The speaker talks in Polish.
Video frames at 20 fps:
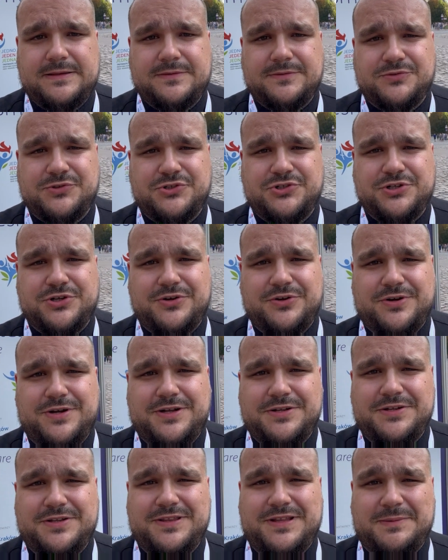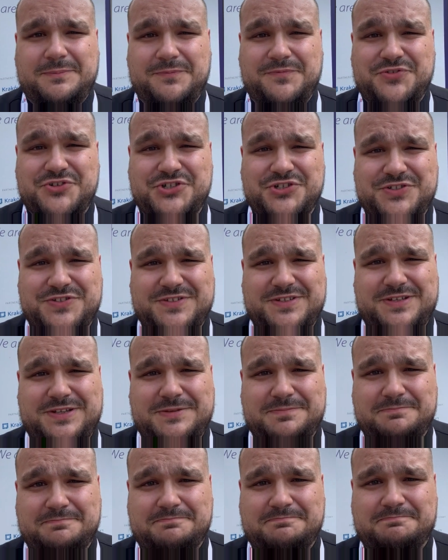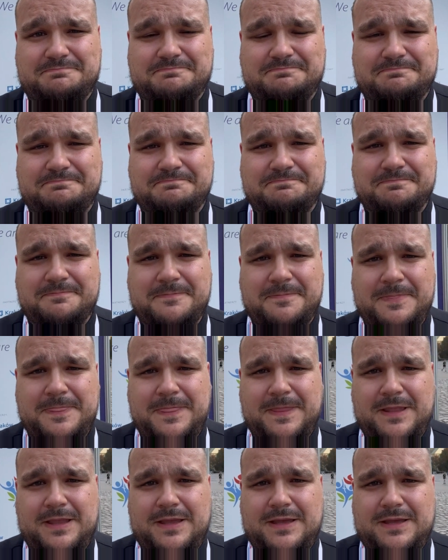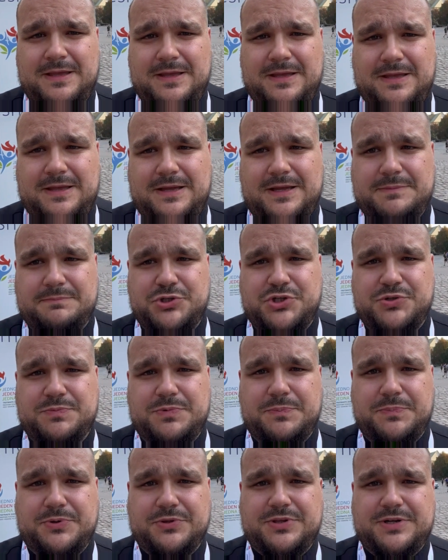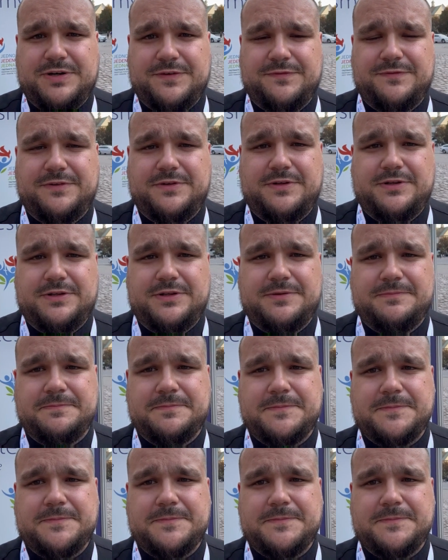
Życzę, kochani, nam wszystkim, abyśmy potrafili